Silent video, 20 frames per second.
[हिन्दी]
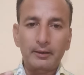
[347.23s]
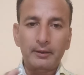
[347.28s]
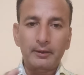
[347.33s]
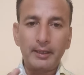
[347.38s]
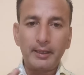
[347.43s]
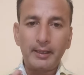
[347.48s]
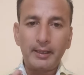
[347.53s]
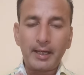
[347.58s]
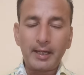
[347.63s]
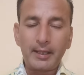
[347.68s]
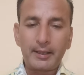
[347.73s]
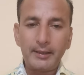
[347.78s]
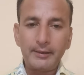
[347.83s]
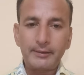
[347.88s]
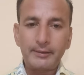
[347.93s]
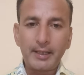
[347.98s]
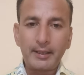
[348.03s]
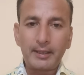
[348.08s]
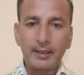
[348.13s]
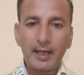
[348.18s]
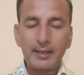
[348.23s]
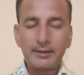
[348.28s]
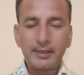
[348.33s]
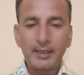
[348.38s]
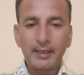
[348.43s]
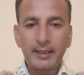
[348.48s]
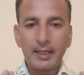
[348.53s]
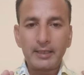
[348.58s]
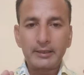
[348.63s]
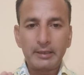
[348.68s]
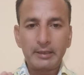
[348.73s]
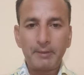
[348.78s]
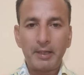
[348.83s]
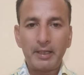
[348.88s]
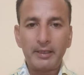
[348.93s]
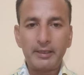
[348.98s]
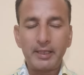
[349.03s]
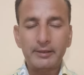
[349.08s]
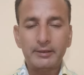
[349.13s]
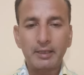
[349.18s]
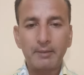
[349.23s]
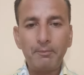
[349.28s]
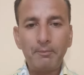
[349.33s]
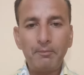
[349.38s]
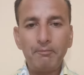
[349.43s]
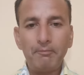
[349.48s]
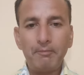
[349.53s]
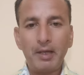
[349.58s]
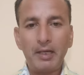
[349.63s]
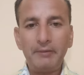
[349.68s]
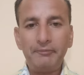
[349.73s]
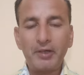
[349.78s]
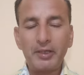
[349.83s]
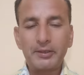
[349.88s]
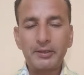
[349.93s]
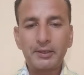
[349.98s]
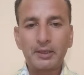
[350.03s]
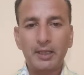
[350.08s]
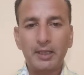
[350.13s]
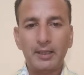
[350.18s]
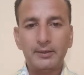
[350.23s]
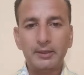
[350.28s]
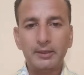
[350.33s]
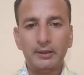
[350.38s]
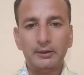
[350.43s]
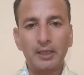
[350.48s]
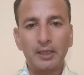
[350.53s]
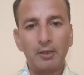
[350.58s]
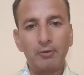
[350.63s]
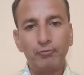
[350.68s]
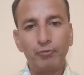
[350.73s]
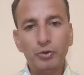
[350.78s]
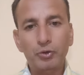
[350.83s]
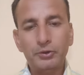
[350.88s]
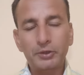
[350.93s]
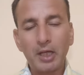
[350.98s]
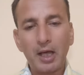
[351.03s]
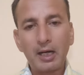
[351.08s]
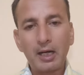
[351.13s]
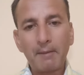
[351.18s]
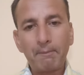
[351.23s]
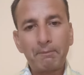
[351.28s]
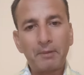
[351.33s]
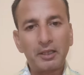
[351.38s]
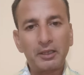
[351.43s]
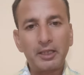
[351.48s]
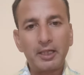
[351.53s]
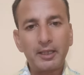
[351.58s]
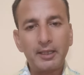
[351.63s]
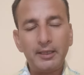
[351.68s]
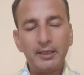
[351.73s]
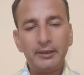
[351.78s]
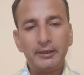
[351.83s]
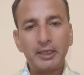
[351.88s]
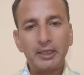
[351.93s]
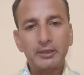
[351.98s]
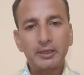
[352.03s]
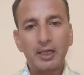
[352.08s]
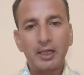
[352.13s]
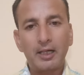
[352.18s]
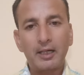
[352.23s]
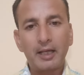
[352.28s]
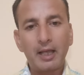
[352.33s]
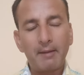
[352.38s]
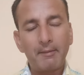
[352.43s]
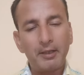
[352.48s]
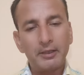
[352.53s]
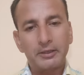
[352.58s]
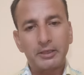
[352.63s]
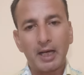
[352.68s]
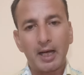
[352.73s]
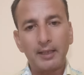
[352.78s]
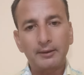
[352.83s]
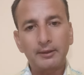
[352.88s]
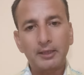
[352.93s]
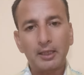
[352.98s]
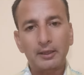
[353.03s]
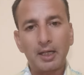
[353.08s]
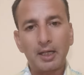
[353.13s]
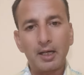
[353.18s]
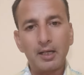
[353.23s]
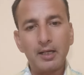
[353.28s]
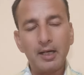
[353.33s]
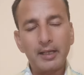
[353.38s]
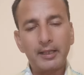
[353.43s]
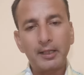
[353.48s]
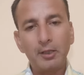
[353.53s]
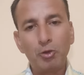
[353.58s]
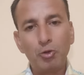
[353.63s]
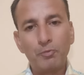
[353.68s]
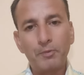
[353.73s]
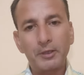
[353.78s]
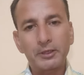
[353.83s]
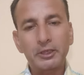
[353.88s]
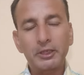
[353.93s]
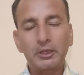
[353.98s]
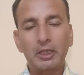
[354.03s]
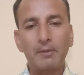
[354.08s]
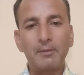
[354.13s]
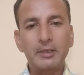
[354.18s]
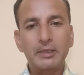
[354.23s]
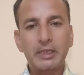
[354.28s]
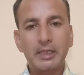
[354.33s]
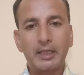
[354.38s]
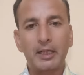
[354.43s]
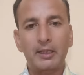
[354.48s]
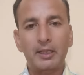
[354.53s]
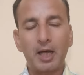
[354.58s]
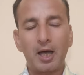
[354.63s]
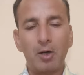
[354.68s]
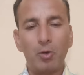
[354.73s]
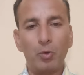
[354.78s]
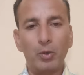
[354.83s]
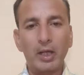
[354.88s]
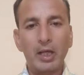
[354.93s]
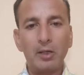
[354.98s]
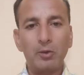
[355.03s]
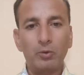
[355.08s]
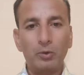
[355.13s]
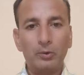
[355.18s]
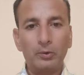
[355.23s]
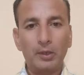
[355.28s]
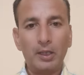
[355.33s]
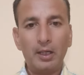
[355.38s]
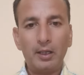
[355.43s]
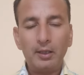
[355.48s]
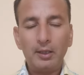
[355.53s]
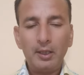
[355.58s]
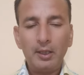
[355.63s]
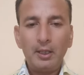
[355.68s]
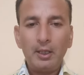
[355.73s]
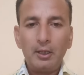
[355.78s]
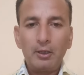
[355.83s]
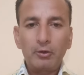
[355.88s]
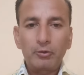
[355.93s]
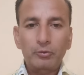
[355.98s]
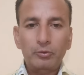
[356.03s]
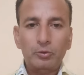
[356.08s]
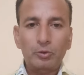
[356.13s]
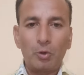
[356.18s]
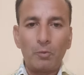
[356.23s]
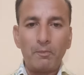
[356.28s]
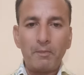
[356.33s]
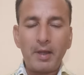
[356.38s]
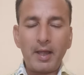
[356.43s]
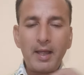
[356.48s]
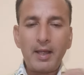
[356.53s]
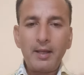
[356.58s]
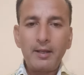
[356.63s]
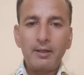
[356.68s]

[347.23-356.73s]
कि रेकी से कैसे कैसे मैं ये सब मैनिफेस्ट कर सकता हूं वो सारा पर्दे के नीचे चला गया मैं जानता था लेकिन ऊपर से तमस इकट्ठा हो गया लोगों का तो मैं